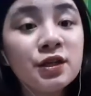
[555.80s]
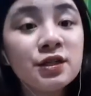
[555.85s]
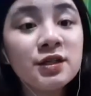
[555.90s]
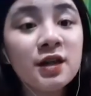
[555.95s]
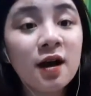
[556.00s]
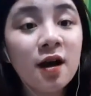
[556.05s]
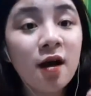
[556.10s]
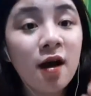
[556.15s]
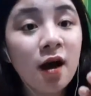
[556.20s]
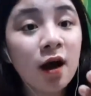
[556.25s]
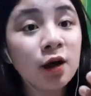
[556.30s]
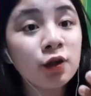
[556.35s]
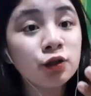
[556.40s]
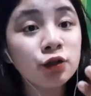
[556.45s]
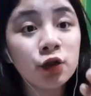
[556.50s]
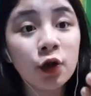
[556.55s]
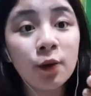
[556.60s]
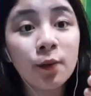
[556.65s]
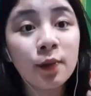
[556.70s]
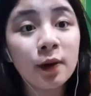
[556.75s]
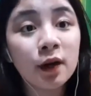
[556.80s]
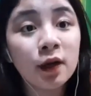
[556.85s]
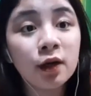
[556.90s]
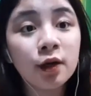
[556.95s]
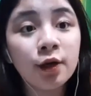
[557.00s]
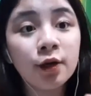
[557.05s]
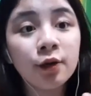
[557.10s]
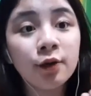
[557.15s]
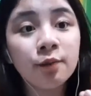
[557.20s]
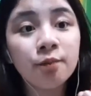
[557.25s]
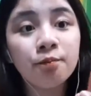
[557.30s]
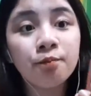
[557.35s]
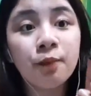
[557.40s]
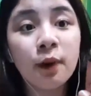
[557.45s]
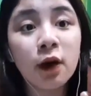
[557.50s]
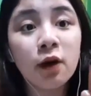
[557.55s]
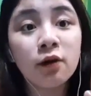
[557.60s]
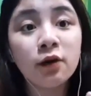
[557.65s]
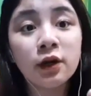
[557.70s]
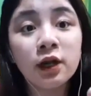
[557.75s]
lamesa, ang sobrang
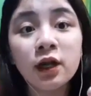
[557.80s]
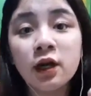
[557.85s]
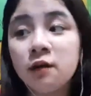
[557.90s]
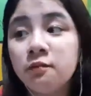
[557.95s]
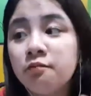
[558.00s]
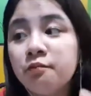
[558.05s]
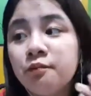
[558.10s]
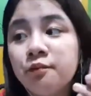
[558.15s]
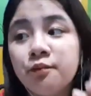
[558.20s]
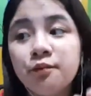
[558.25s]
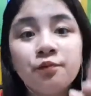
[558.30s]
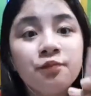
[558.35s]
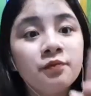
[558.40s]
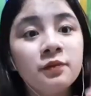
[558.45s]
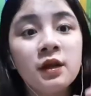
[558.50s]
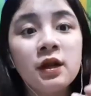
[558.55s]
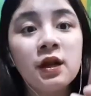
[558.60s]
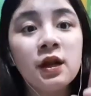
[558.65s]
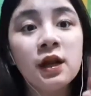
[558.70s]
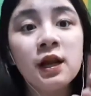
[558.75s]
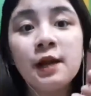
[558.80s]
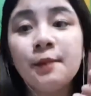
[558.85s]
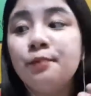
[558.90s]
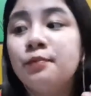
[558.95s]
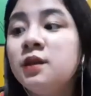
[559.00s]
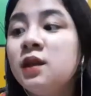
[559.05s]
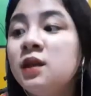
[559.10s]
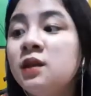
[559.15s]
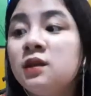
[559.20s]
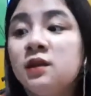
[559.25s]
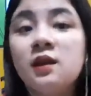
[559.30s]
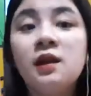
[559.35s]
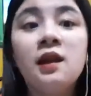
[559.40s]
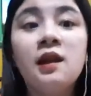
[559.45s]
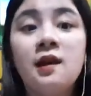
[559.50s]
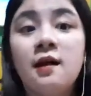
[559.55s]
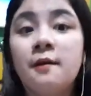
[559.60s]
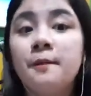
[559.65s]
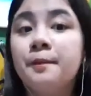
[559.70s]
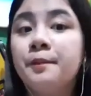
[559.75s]
bango ng lip tint
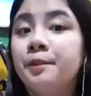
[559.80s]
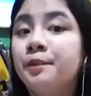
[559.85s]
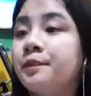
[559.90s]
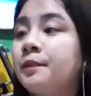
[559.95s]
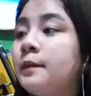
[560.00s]
nila.